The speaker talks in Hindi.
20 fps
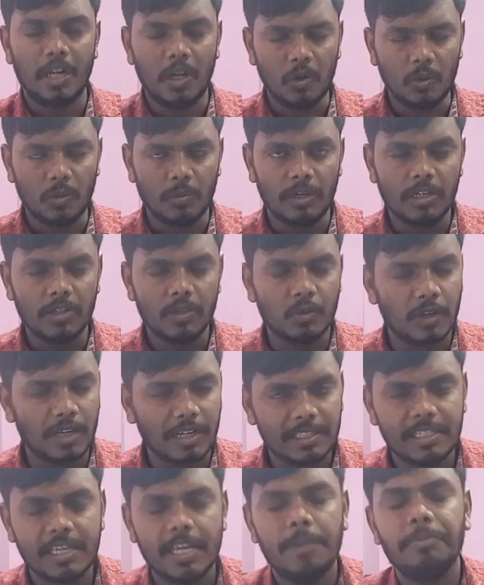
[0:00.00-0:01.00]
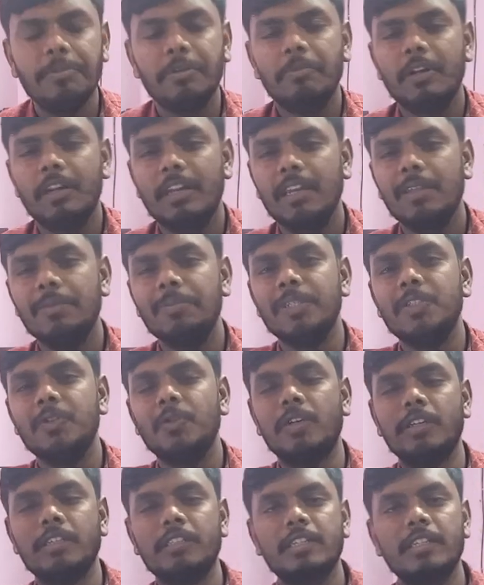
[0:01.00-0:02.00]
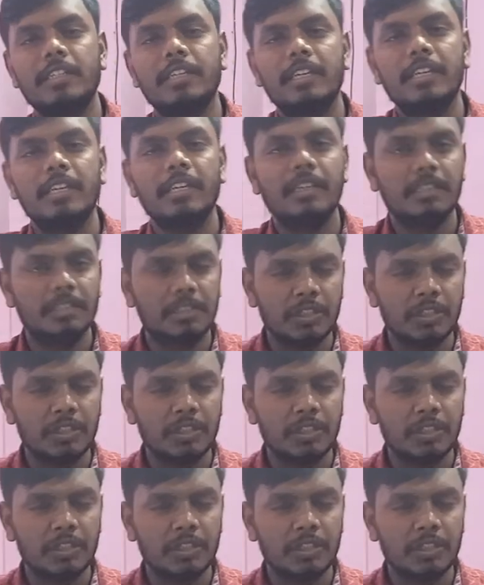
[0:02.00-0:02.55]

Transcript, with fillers: मैं राहुल कुमार स्वागत है आपका वरण्यम एजुकेशन के